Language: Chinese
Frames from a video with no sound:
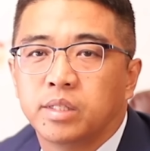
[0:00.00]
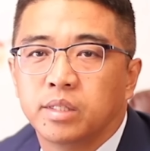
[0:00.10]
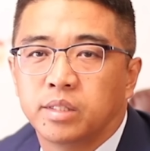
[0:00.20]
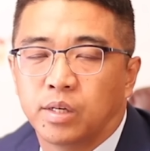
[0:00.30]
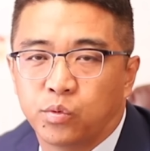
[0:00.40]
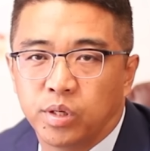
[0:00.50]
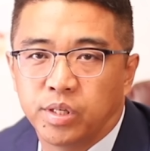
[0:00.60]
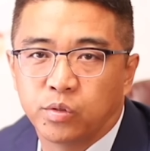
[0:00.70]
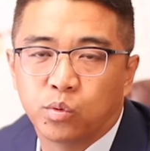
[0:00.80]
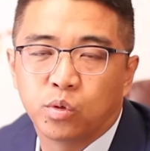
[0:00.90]
上学，
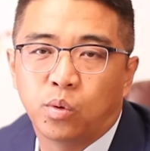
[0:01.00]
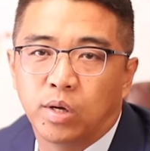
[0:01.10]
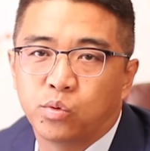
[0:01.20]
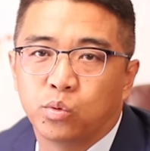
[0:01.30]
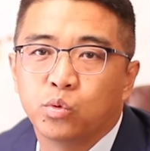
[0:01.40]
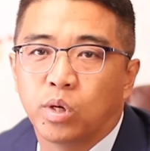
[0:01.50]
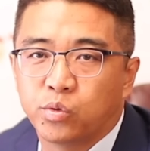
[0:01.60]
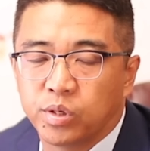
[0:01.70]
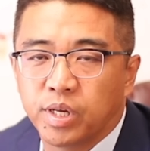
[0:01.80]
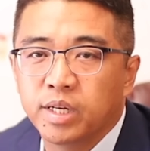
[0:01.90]
想去温哥华做旅转
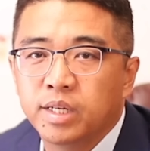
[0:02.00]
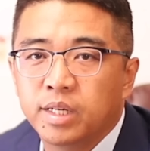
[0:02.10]
学的，